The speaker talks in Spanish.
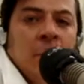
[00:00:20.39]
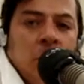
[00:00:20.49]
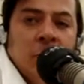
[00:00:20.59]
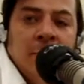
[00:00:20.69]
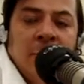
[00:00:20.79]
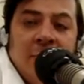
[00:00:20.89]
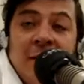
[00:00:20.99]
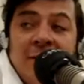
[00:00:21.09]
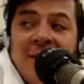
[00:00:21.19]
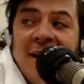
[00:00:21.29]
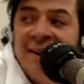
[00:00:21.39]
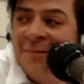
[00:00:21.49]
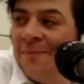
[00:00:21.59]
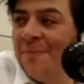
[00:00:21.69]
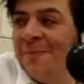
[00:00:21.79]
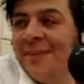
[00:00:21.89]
mis amigos ya no están.